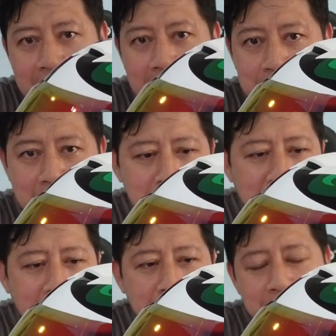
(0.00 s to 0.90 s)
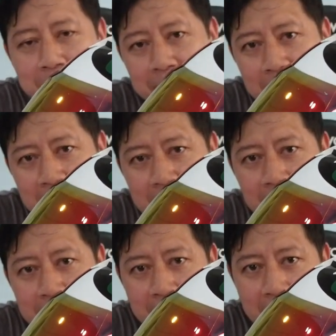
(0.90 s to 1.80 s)
นะครับเต็
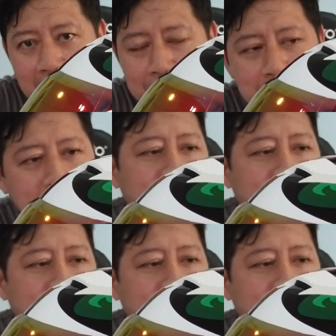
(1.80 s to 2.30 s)
มๆนะครับ